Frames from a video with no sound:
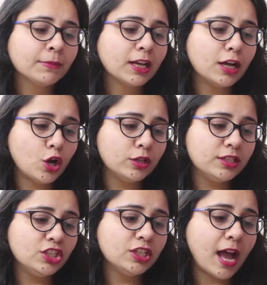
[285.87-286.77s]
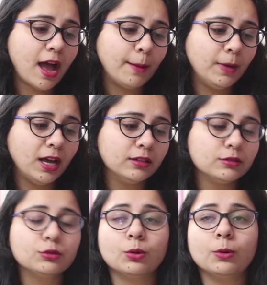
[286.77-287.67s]
कलौजी आंवला
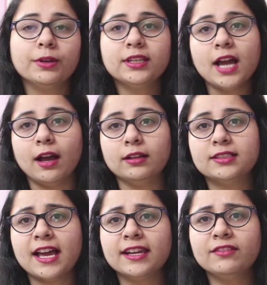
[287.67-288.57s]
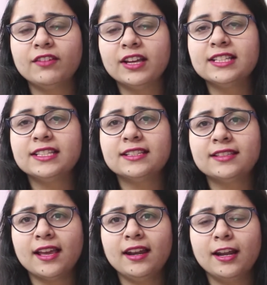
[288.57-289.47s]
सो या सारी वही
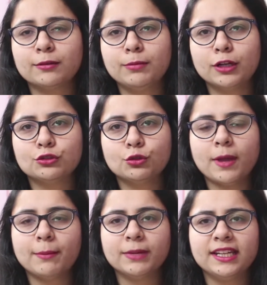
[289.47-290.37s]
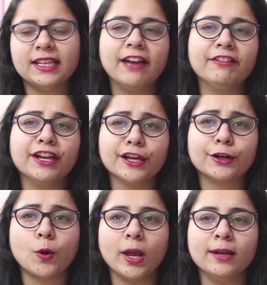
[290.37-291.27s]
चीज़ें हैं लगभग जो मैं अपने डी
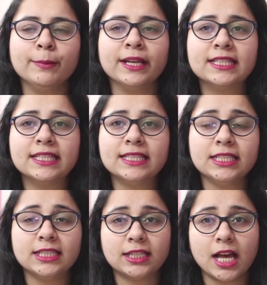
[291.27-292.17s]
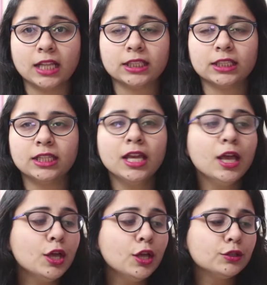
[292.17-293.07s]
हेयर ऑयल में चीज़ें डालती थी
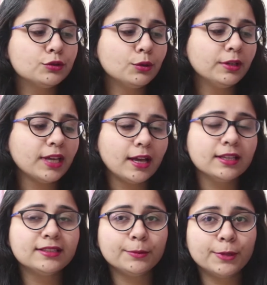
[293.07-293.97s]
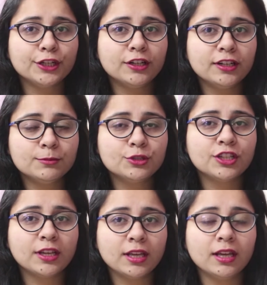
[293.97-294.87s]
सो so, या yeah, इसलिए पर्टिकुलरली
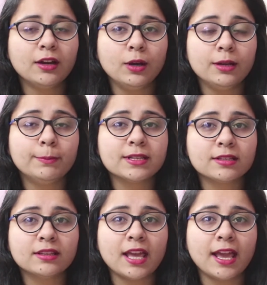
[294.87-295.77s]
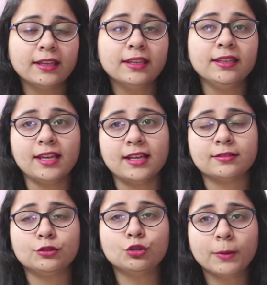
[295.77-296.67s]
मुझे ऑयल पसंद आया कि
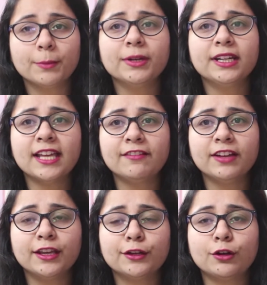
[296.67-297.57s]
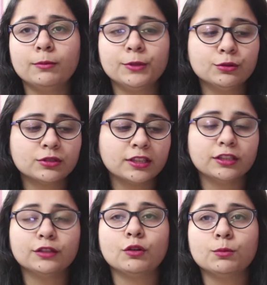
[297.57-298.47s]
येस जो मैं अपने डी आई वाई हेयर ऑयल में यूज़
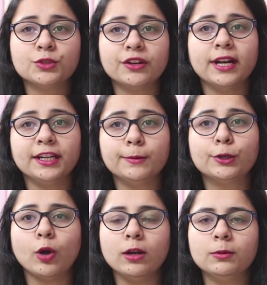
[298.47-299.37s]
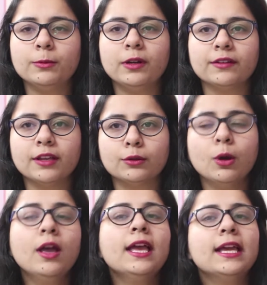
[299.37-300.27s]
करती थी वो मुझे रेडीमेड ऑयल में मिल रही है
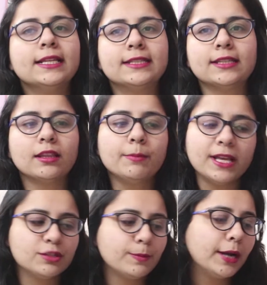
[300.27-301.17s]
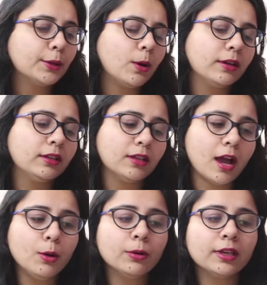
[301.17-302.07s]
तो इससे ज़्यादा बेस्ट पार्ट और
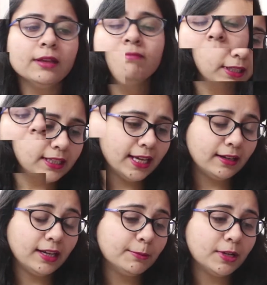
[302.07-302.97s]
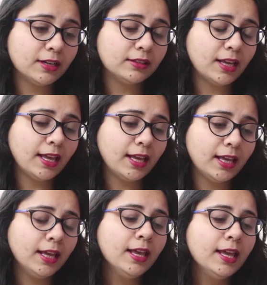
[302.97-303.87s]
क्या होगी ये क्लेम करता
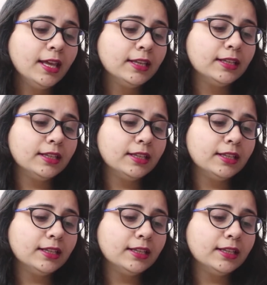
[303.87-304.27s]
है कि